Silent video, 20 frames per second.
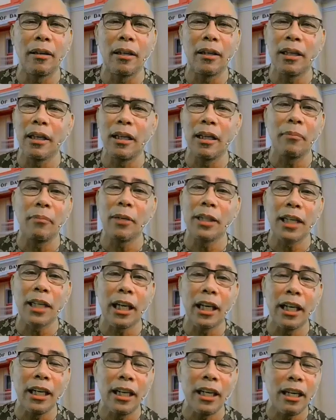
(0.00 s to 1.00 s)
hindi masya,
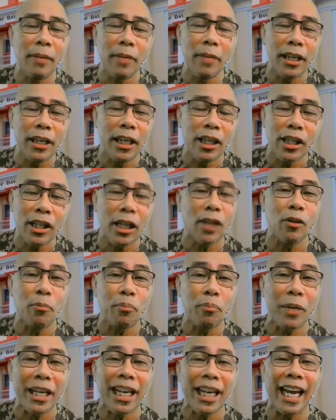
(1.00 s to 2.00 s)
hindi hindi siya
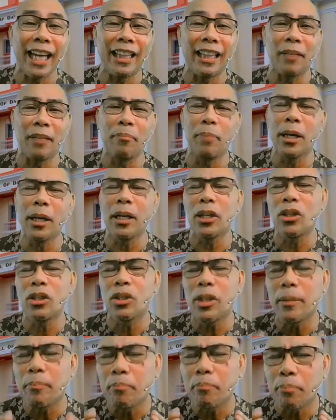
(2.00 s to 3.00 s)
complicated very
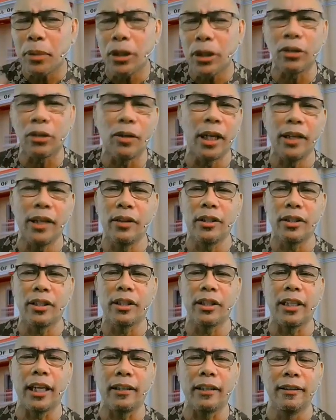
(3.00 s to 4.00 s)
simple to
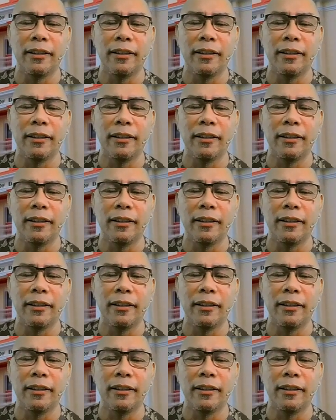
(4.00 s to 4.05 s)
understand